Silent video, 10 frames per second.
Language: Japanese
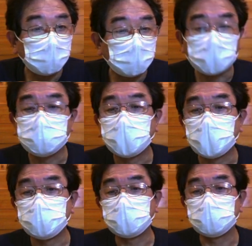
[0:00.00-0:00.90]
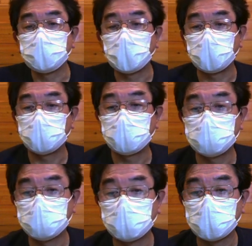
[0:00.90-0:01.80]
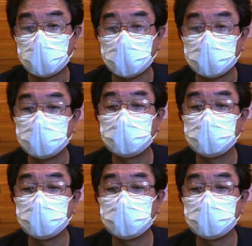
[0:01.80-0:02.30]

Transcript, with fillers: ね、素晴らしいですね。はい。